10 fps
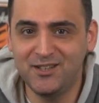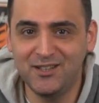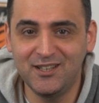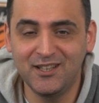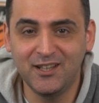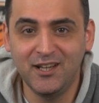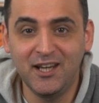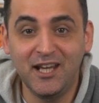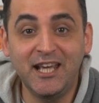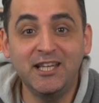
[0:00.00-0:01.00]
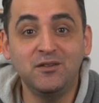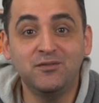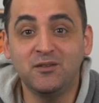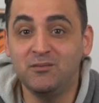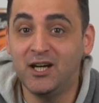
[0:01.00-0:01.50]
edildi en iyi
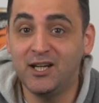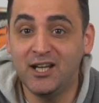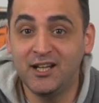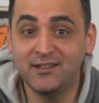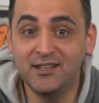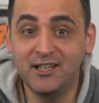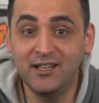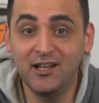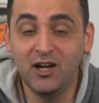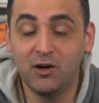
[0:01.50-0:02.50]
film La La Land değil,